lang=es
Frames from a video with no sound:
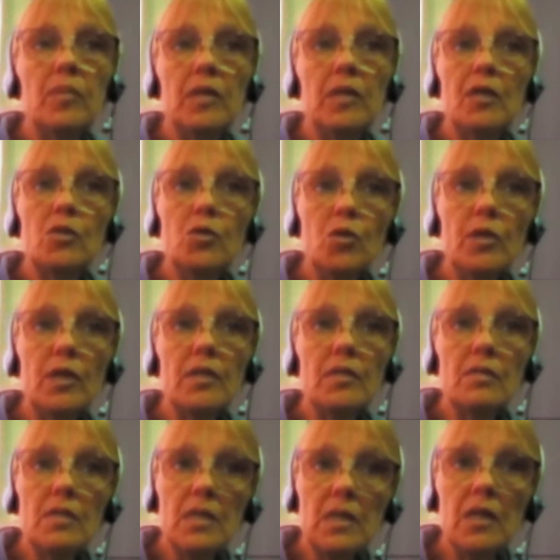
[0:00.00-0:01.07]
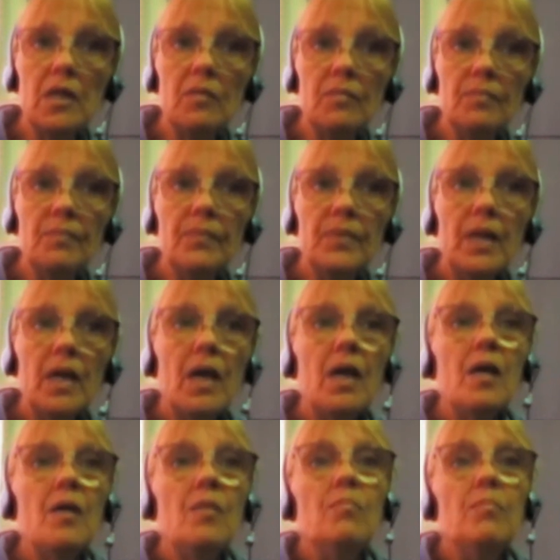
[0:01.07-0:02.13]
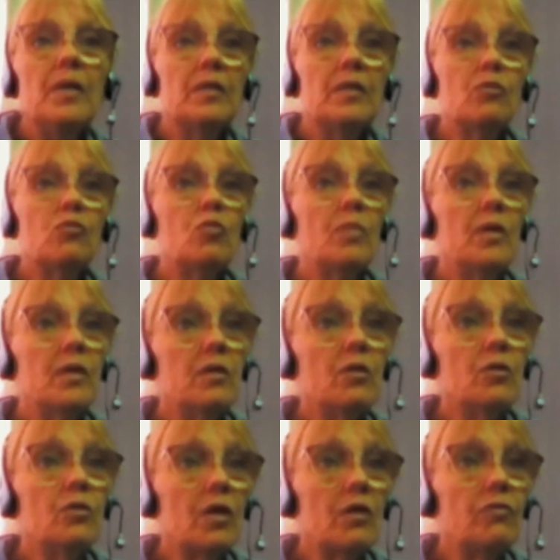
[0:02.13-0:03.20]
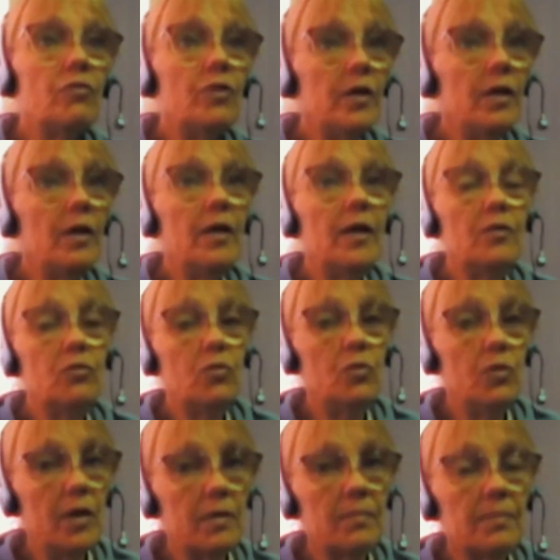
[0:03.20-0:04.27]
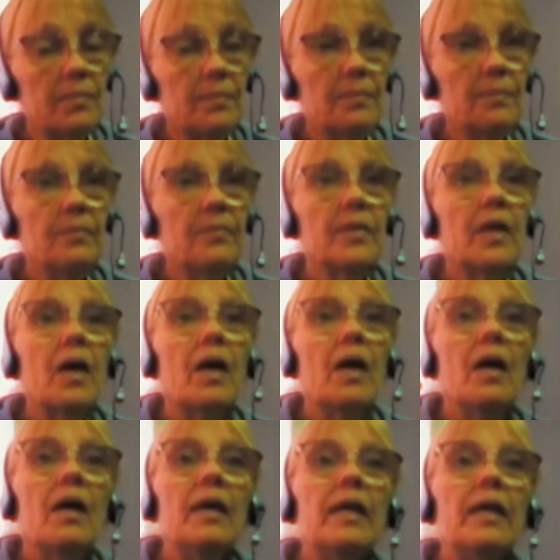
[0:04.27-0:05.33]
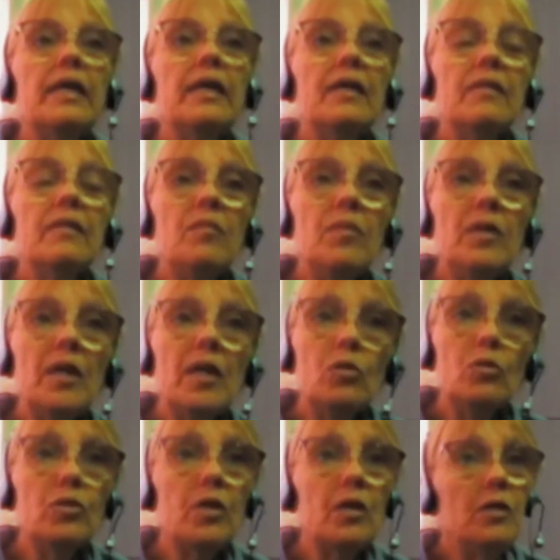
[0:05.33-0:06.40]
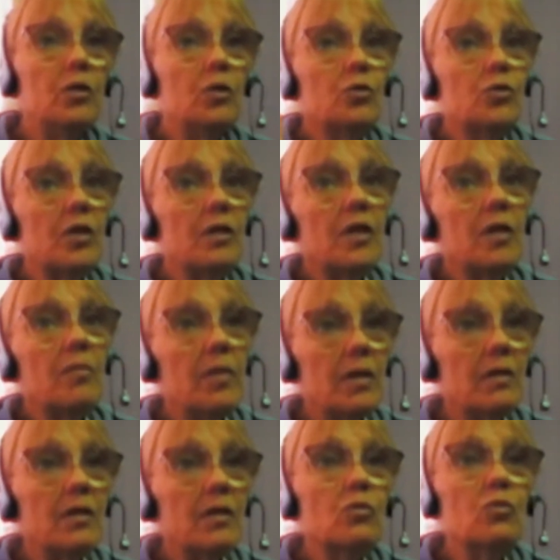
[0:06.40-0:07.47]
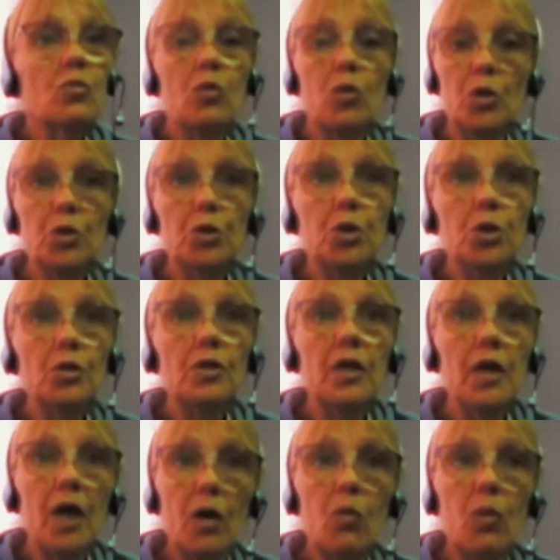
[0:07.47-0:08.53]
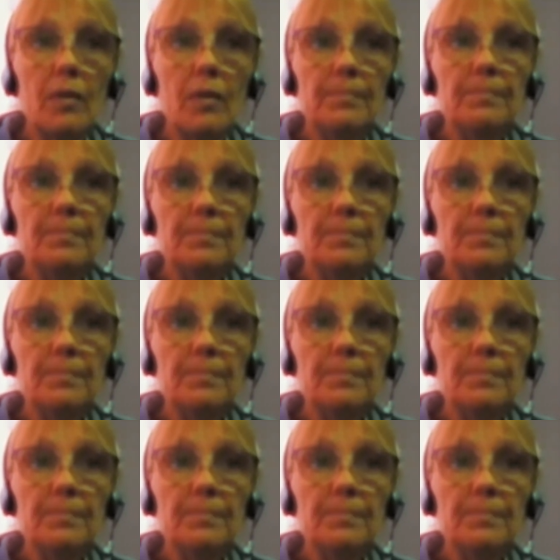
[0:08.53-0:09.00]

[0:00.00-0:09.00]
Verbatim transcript: invitación al cine, mientras su marido está fuera de la ciudad, y que termina no tan inocentemente en su colchón de agua.